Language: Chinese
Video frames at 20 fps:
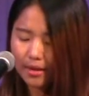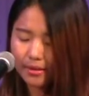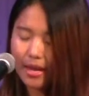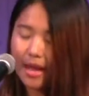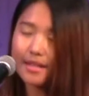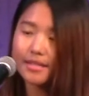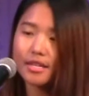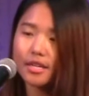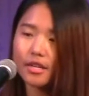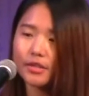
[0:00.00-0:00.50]

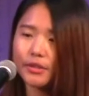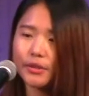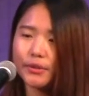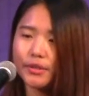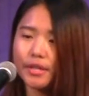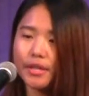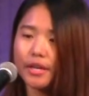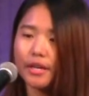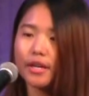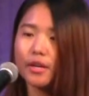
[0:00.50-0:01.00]
他这个学
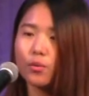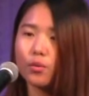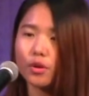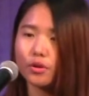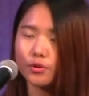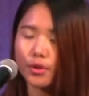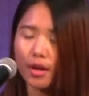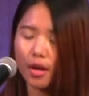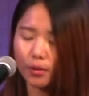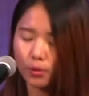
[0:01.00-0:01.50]
期也跟我
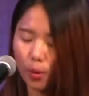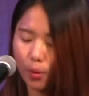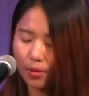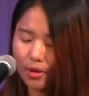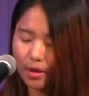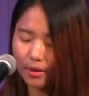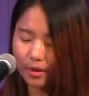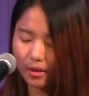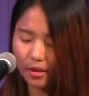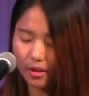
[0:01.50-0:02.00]
选了同
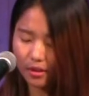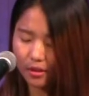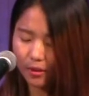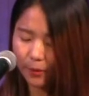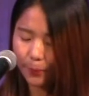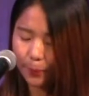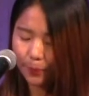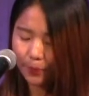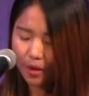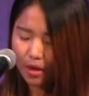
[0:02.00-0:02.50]
样的课。